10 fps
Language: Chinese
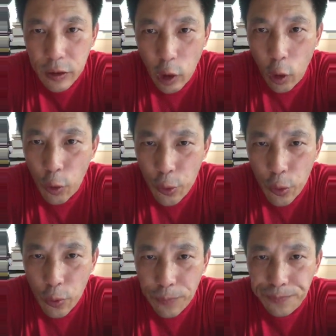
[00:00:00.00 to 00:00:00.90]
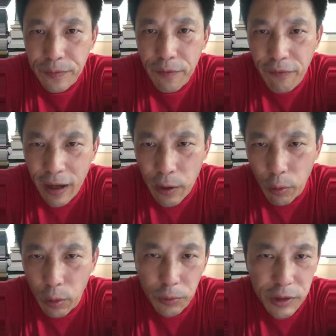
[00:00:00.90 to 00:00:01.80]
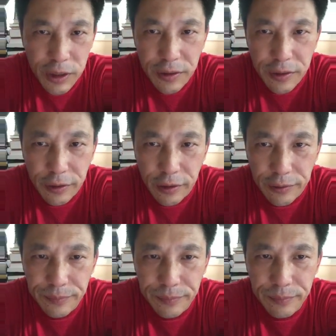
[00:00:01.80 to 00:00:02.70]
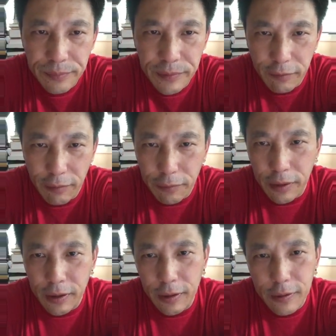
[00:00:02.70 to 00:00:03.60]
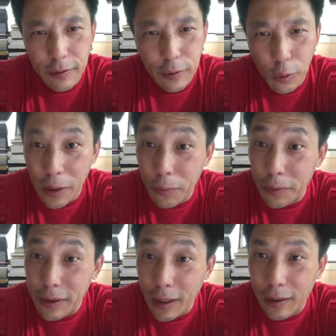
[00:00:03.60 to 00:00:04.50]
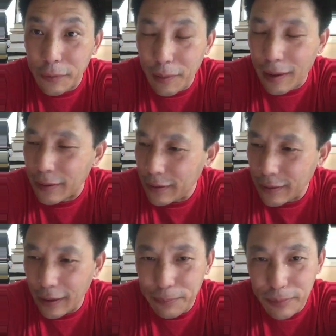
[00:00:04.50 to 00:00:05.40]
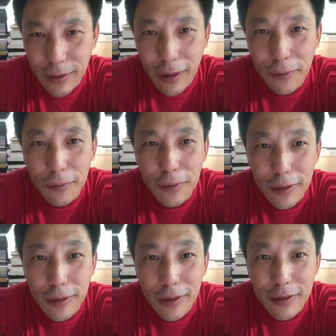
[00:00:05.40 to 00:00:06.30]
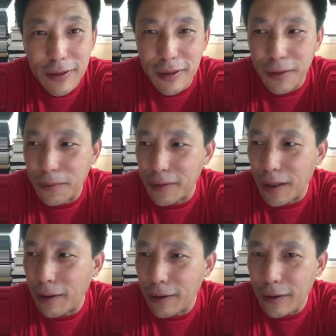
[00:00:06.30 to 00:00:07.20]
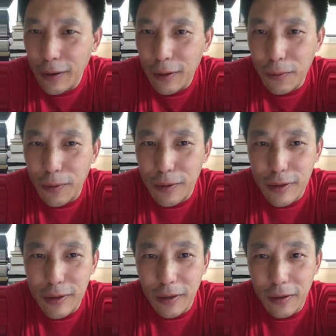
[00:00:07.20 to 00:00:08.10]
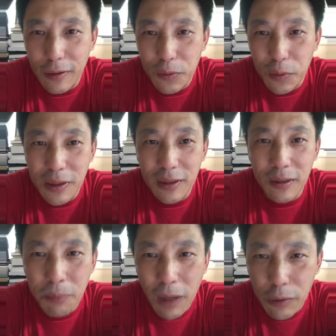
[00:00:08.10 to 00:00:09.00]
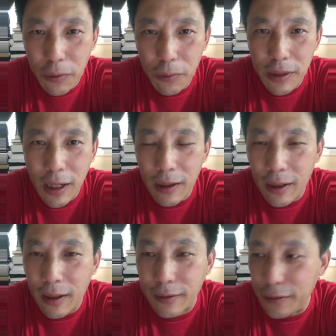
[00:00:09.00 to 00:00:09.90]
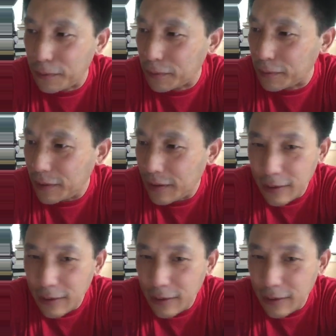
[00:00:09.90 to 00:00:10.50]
遭遇外国入侵的时候，这个外国可以是周边国家哈，对吧？他毕竟还有离得很近的国家嘛，或者是像国际上的霸权国家啊那种